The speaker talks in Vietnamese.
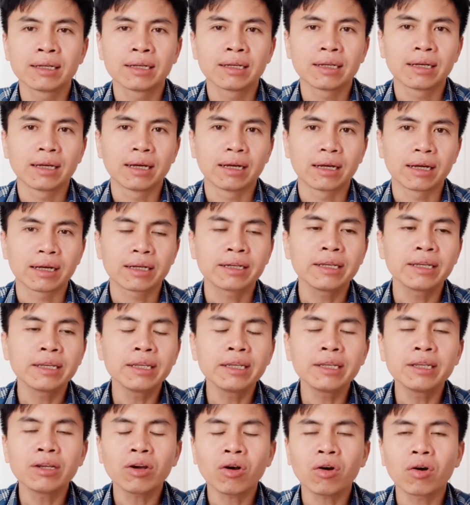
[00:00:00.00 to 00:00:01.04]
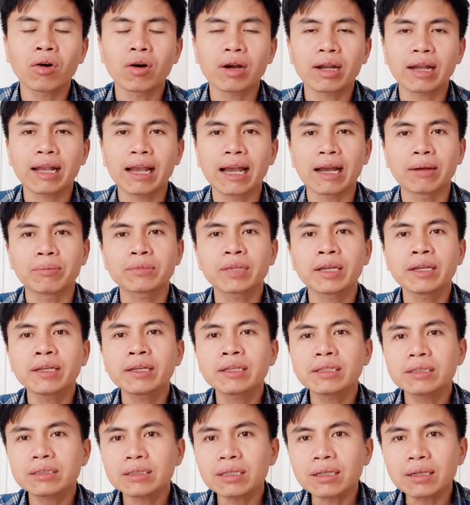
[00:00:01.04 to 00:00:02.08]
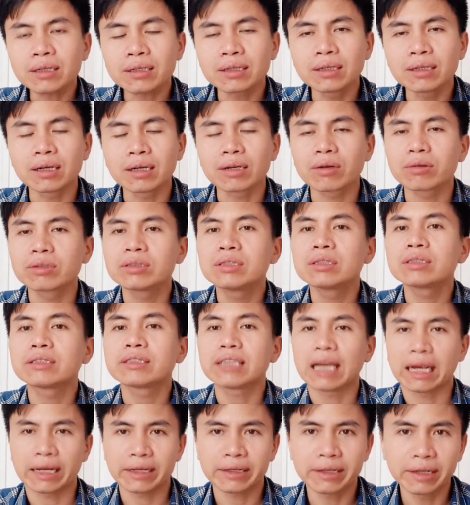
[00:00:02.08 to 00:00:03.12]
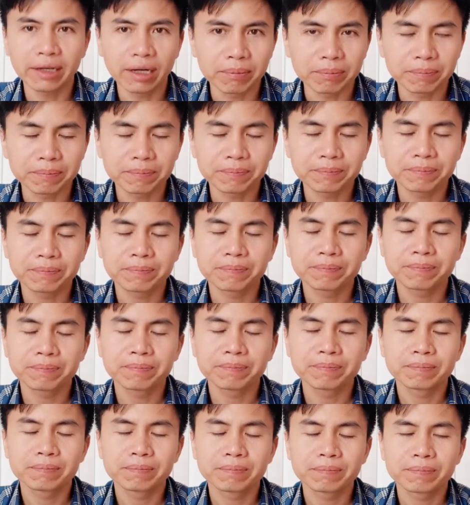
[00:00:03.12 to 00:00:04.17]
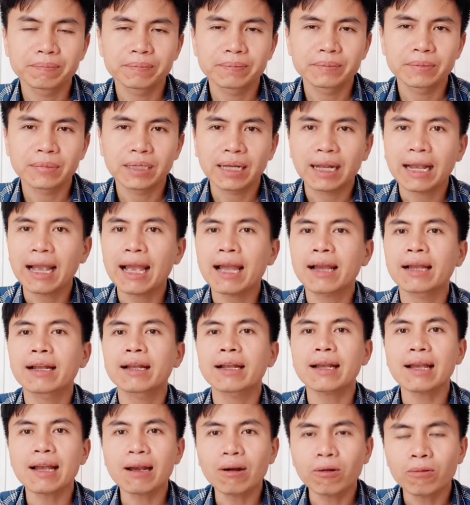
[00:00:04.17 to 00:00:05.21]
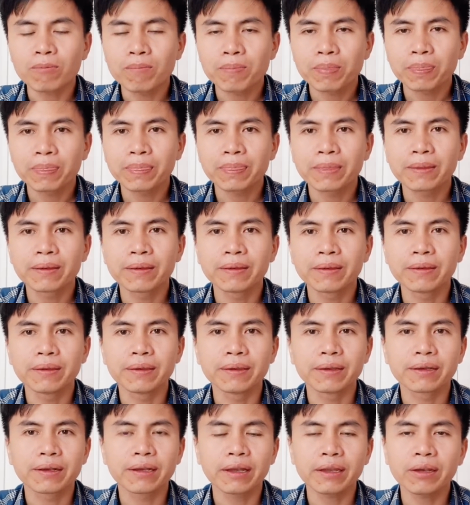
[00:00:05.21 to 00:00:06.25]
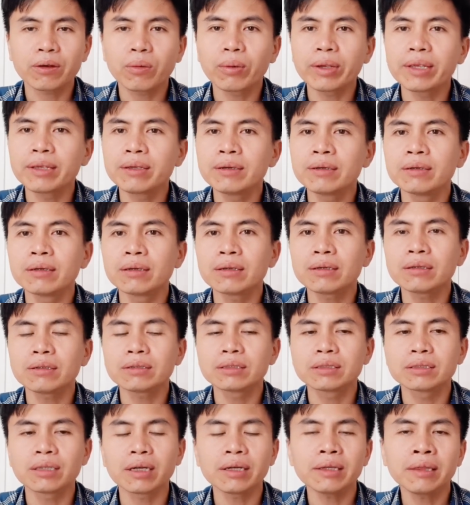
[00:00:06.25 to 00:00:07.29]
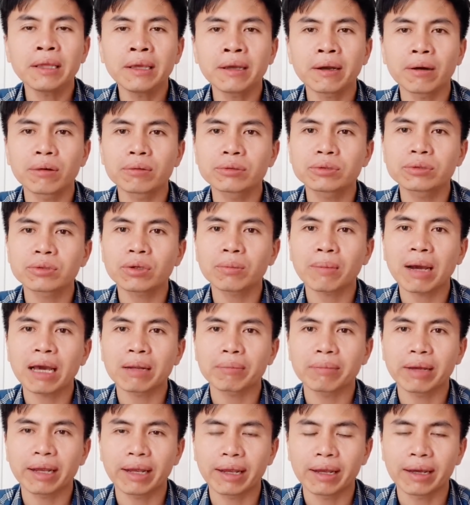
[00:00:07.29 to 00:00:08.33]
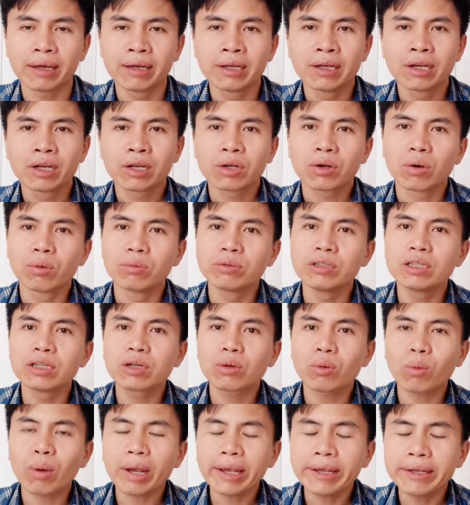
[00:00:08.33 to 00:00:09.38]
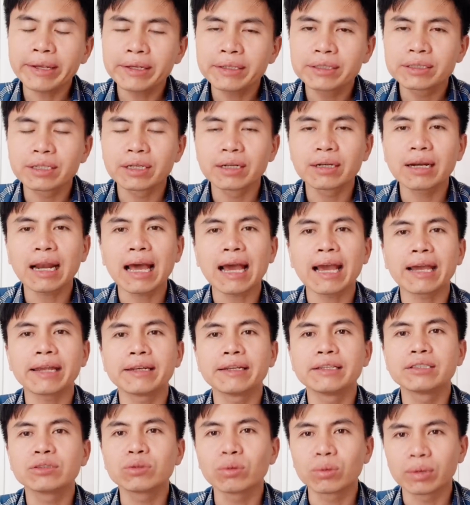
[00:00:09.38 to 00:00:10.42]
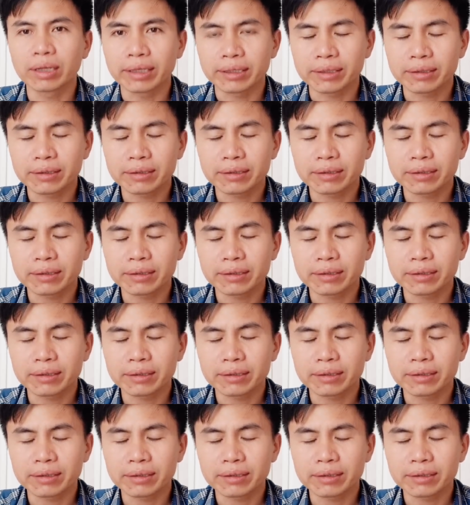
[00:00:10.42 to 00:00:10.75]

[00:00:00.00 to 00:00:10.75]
ờ, khi họ cảm thấy cái chất lượng của sự trải nghiệm càng cao thì cái khuynh hướng giới thiệu cho bạn bè cũng như quay trở lại để du lịch